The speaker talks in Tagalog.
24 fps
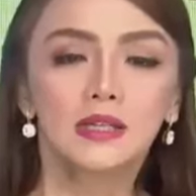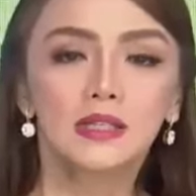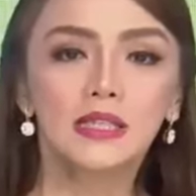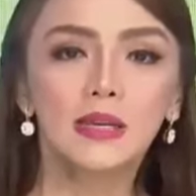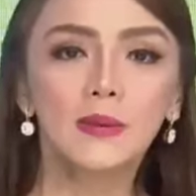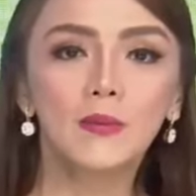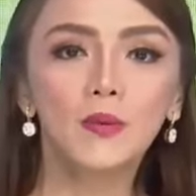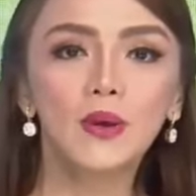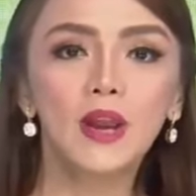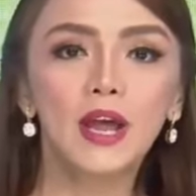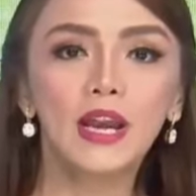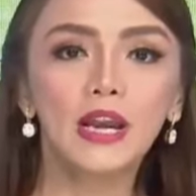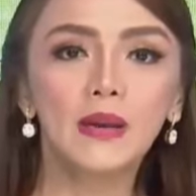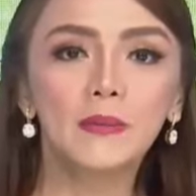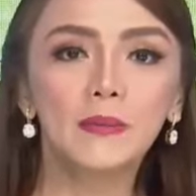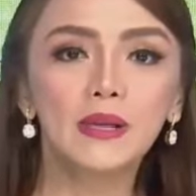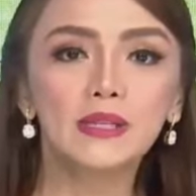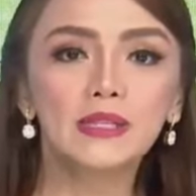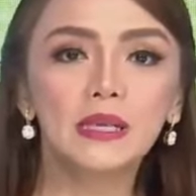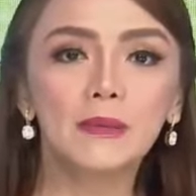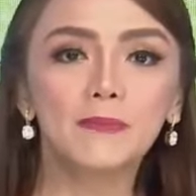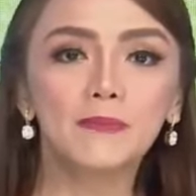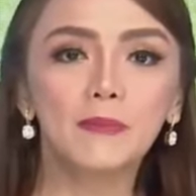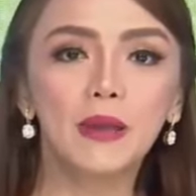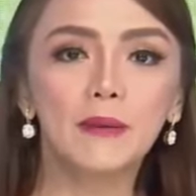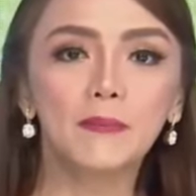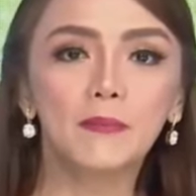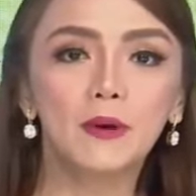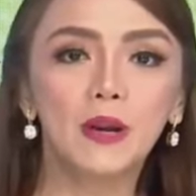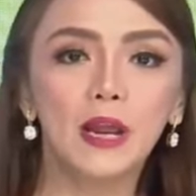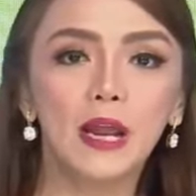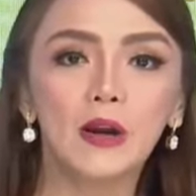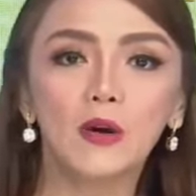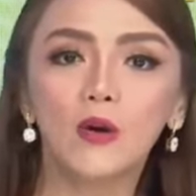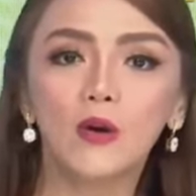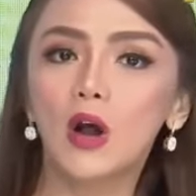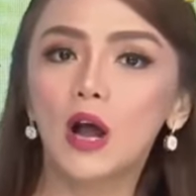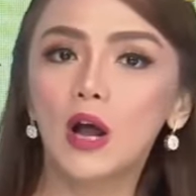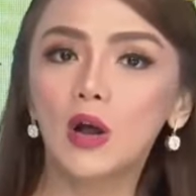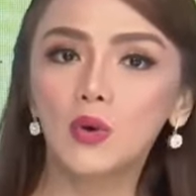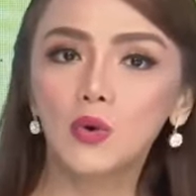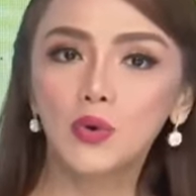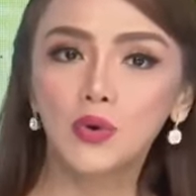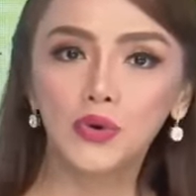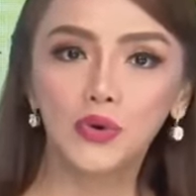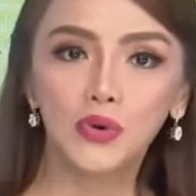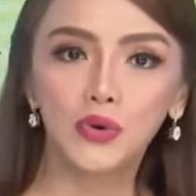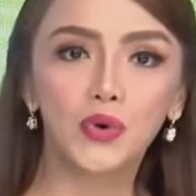Simula naman sa Pebrero,
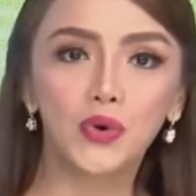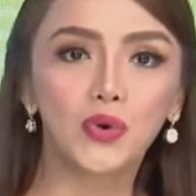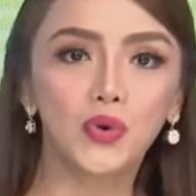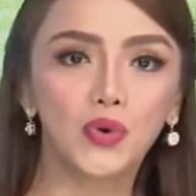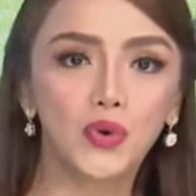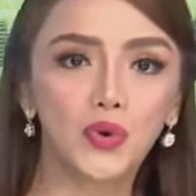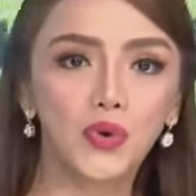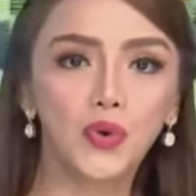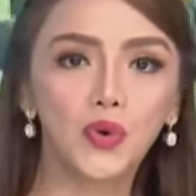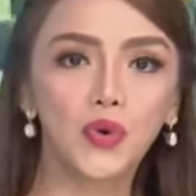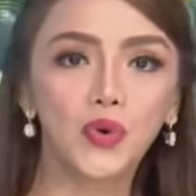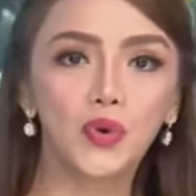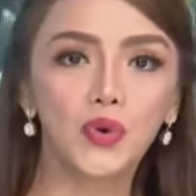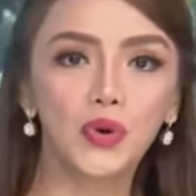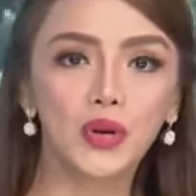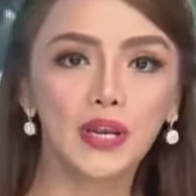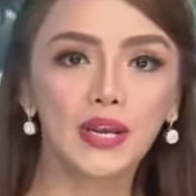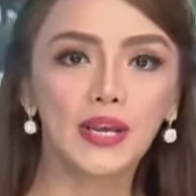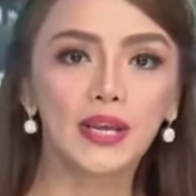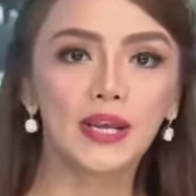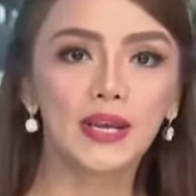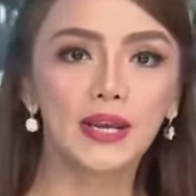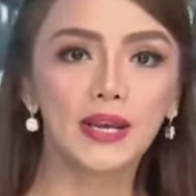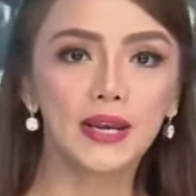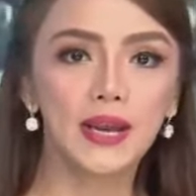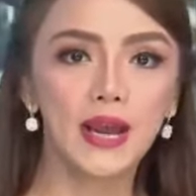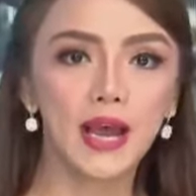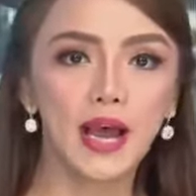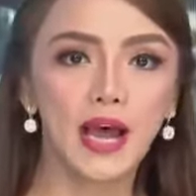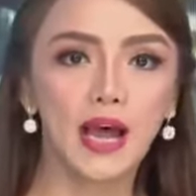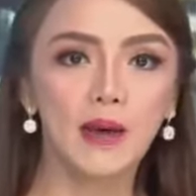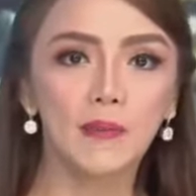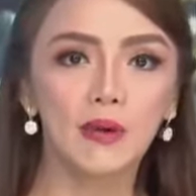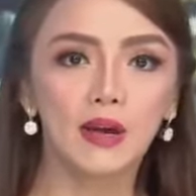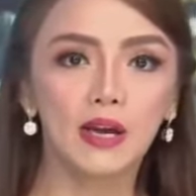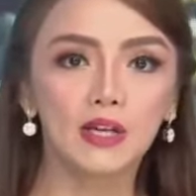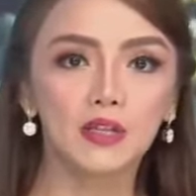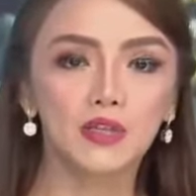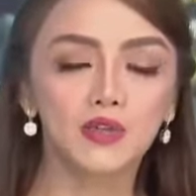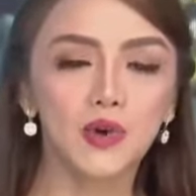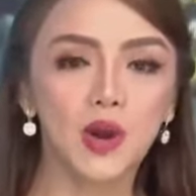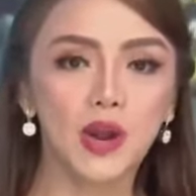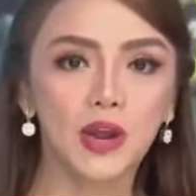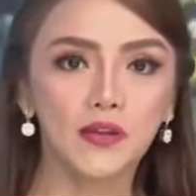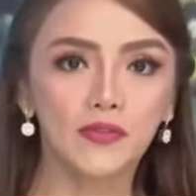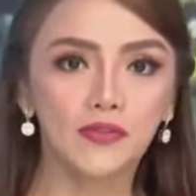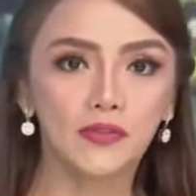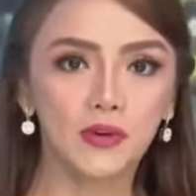auno, huhulihin na ang mga
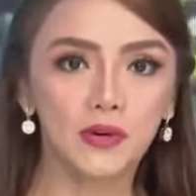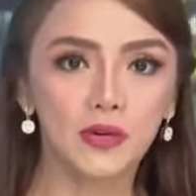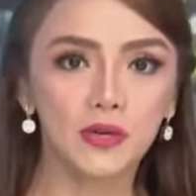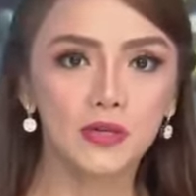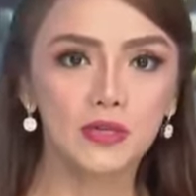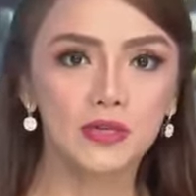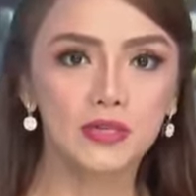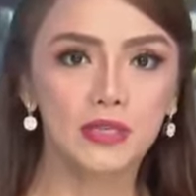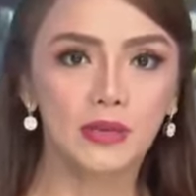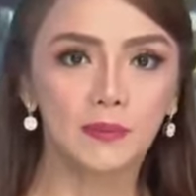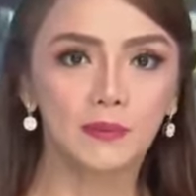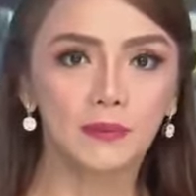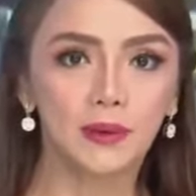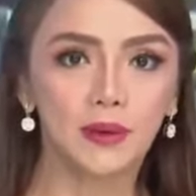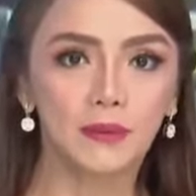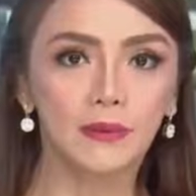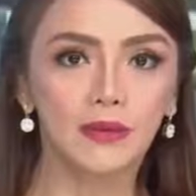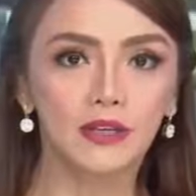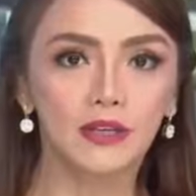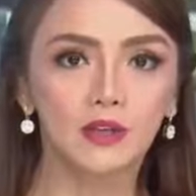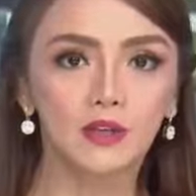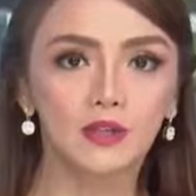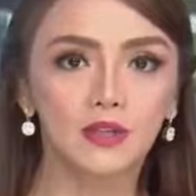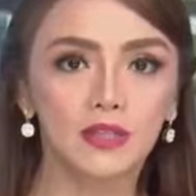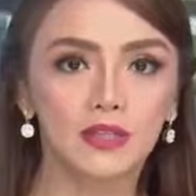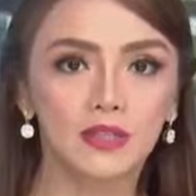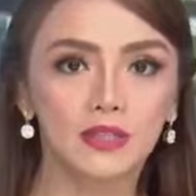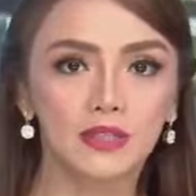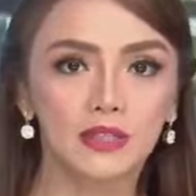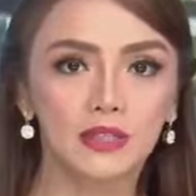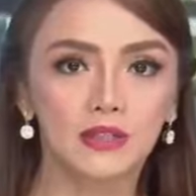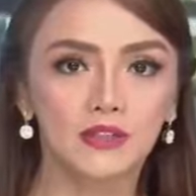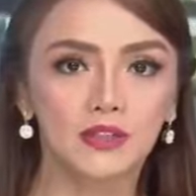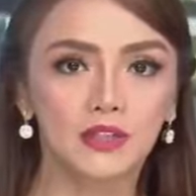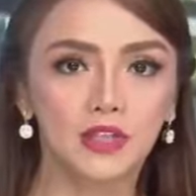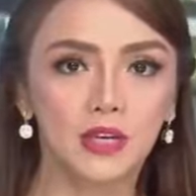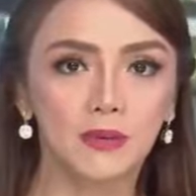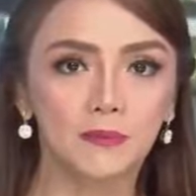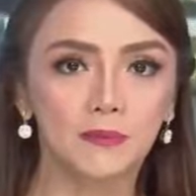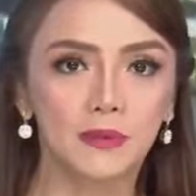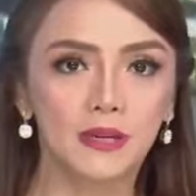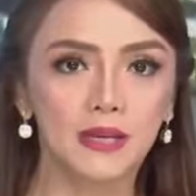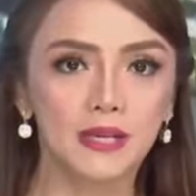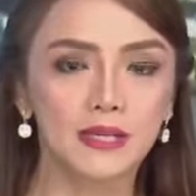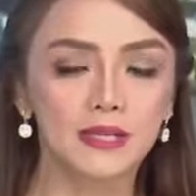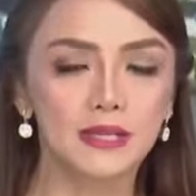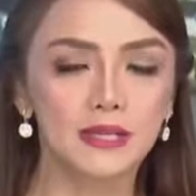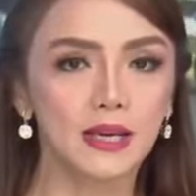drivers ng public utility
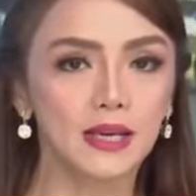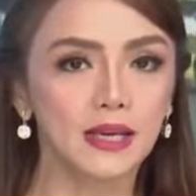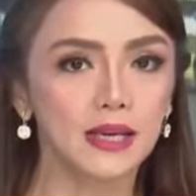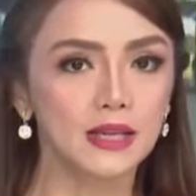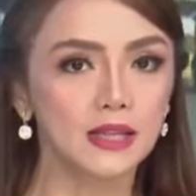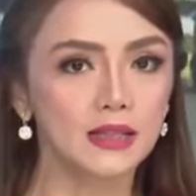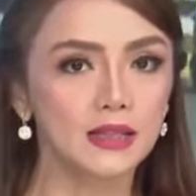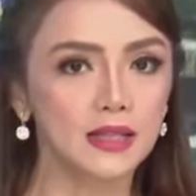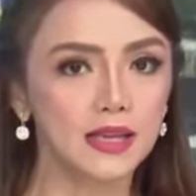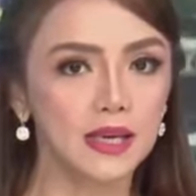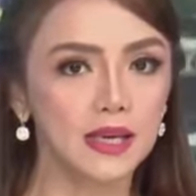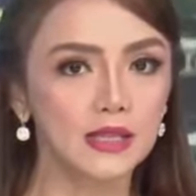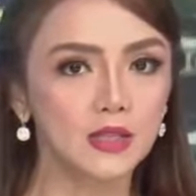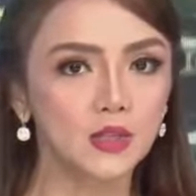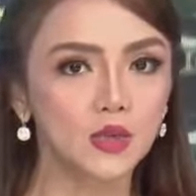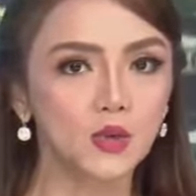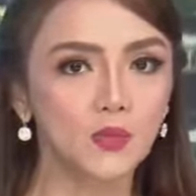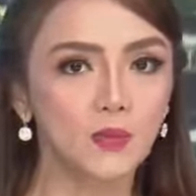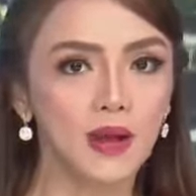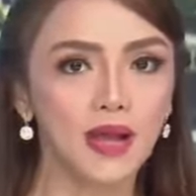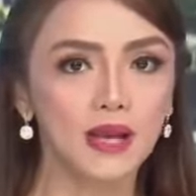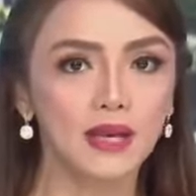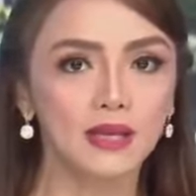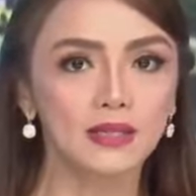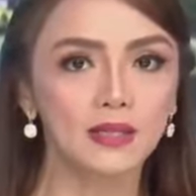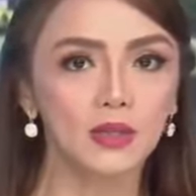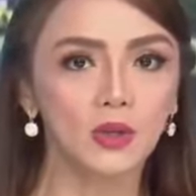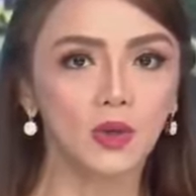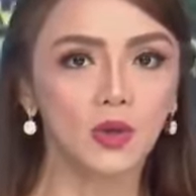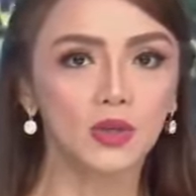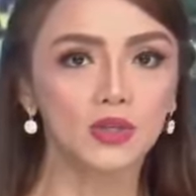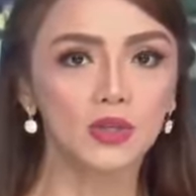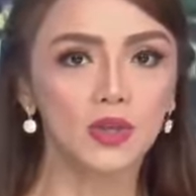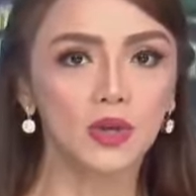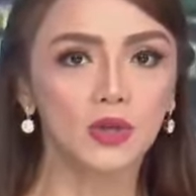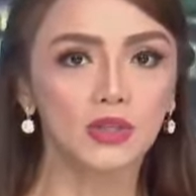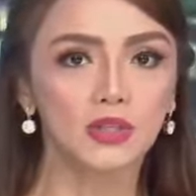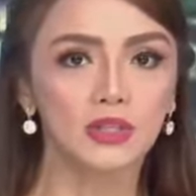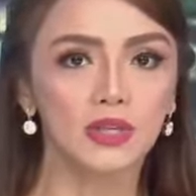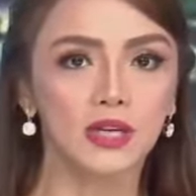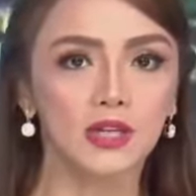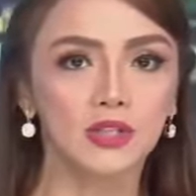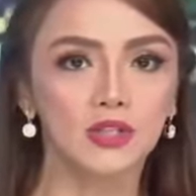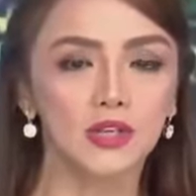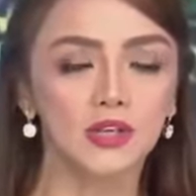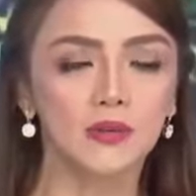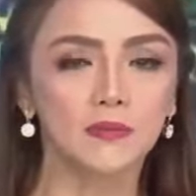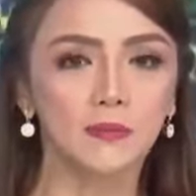jeepneys na hindi sumali sa
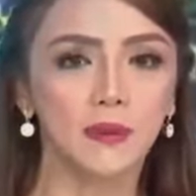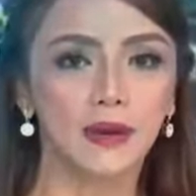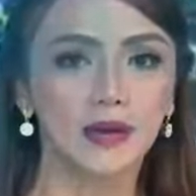consolidation